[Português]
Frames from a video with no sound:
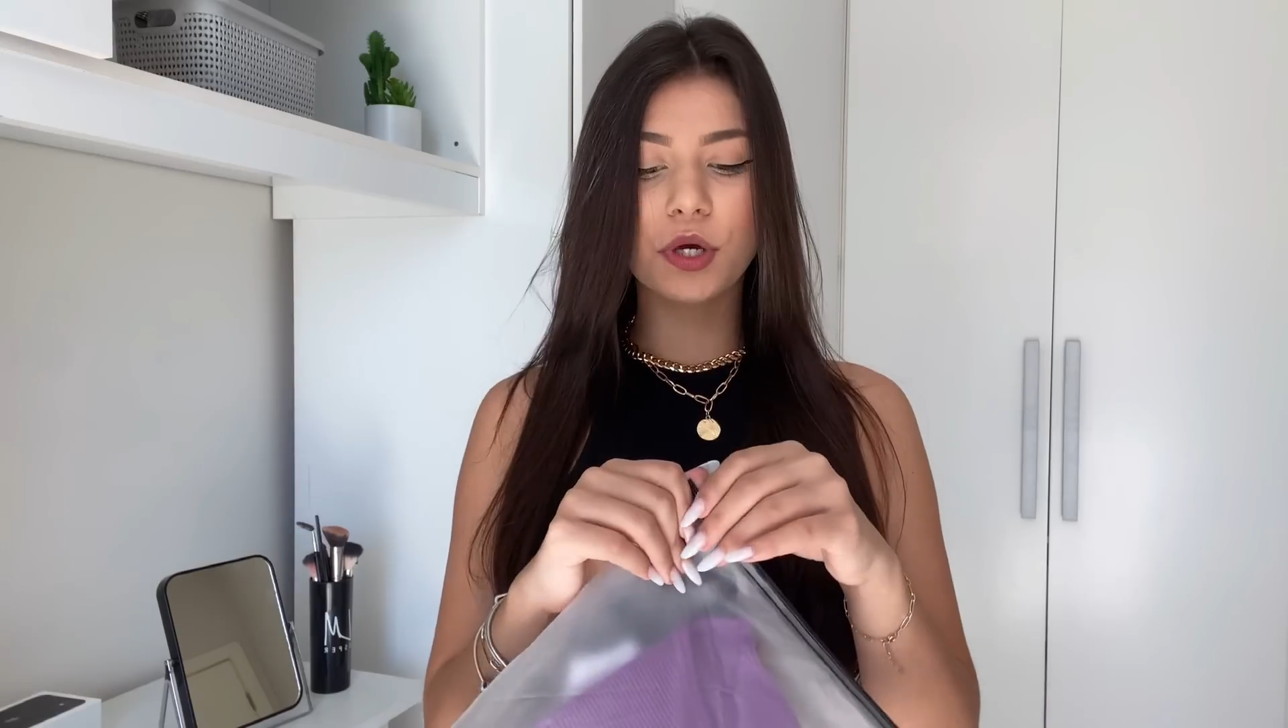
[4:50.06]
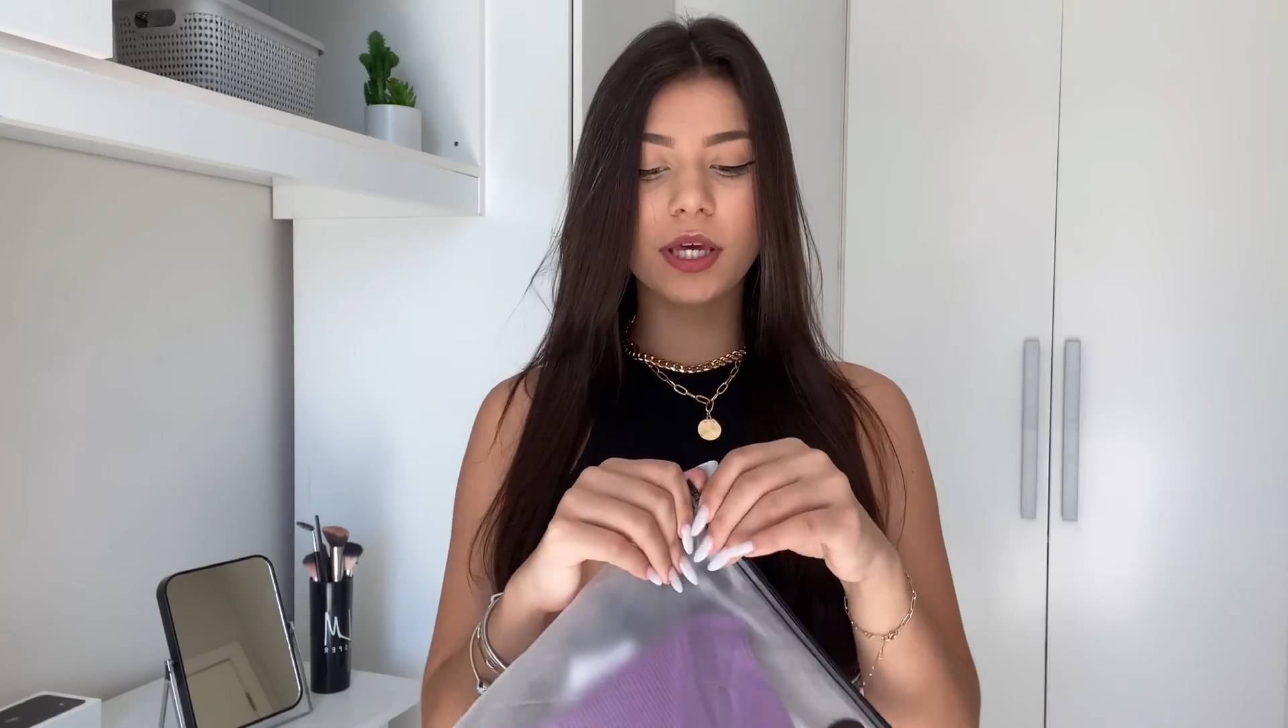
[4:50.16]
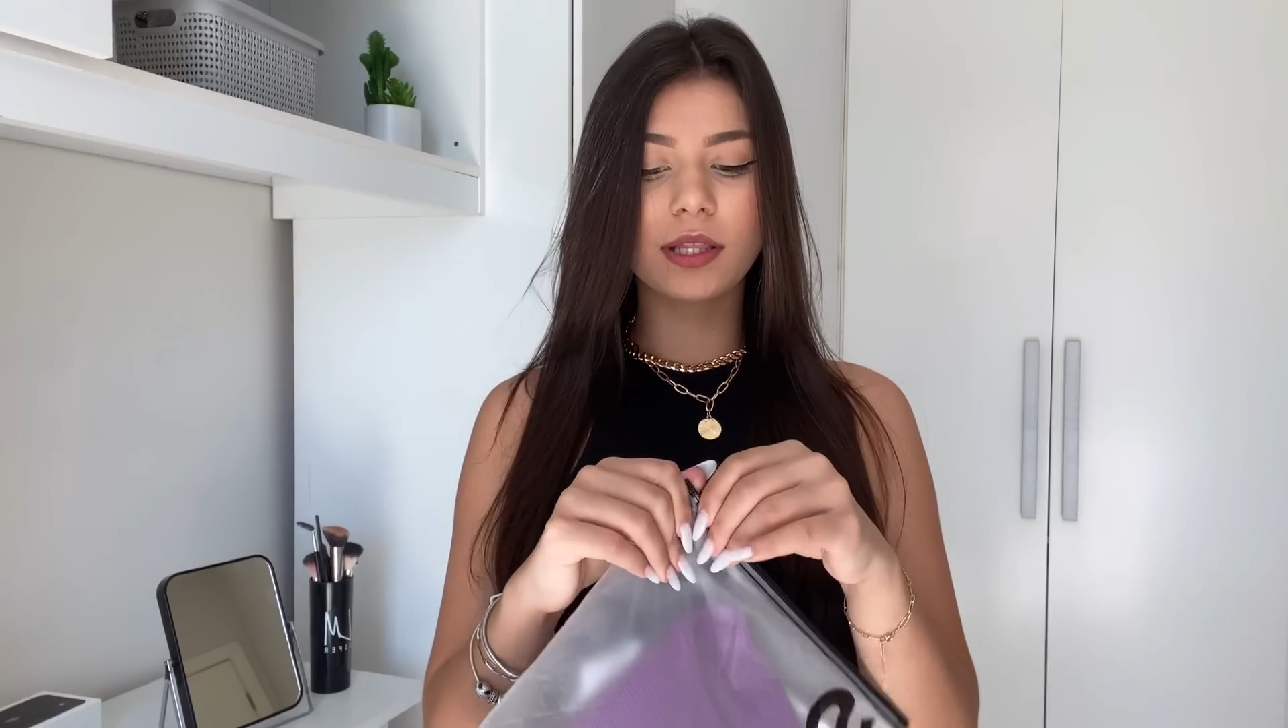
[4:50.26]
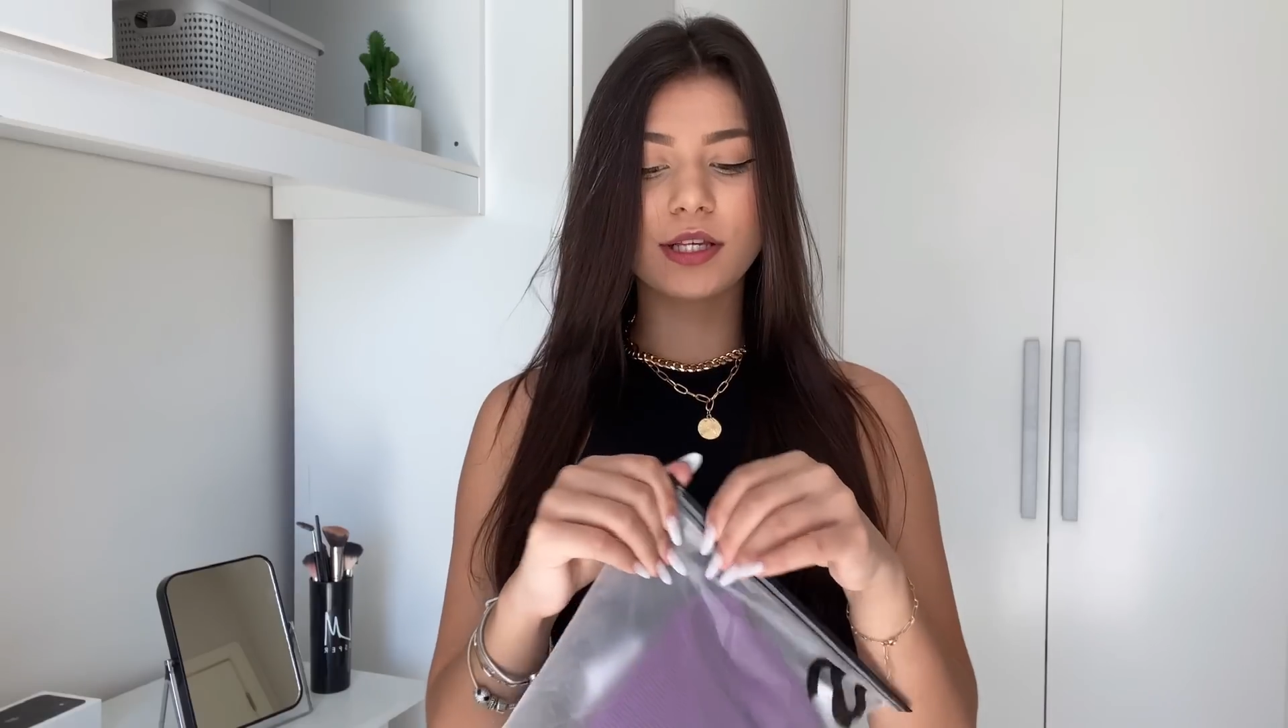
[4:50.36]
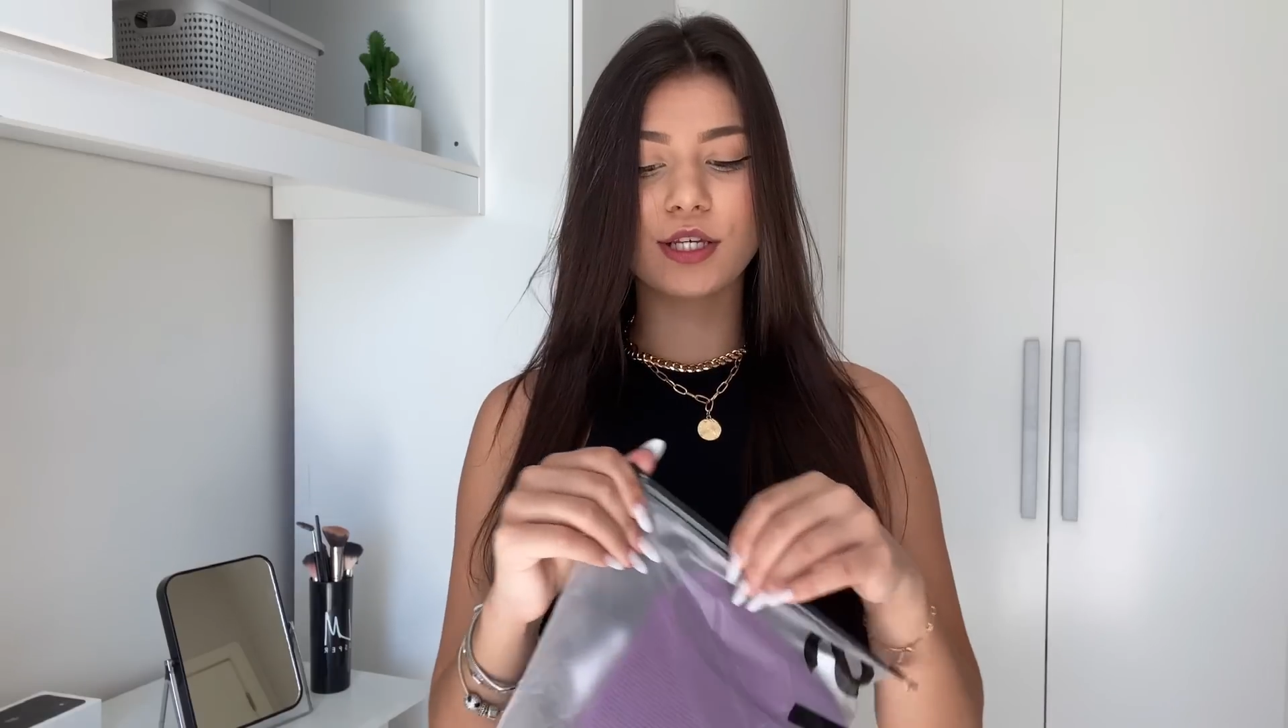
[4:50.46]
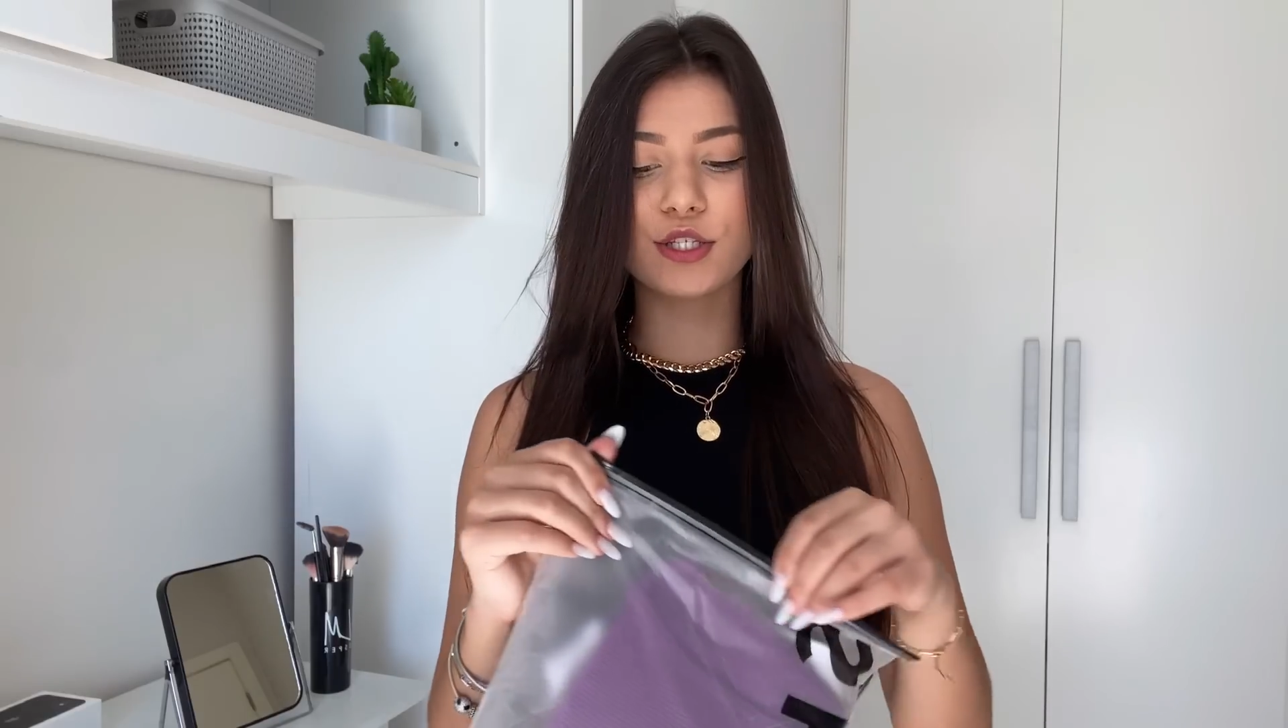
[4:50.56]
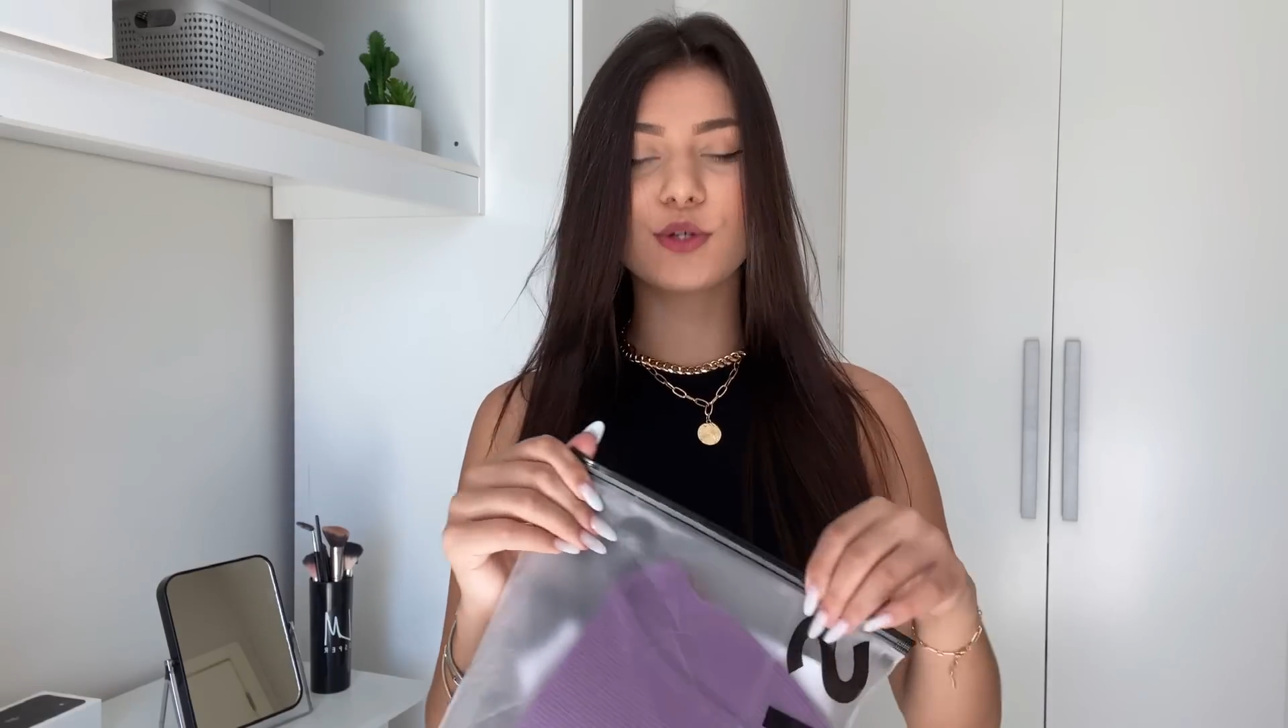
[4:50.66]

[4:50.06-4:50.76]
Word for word: item, gente,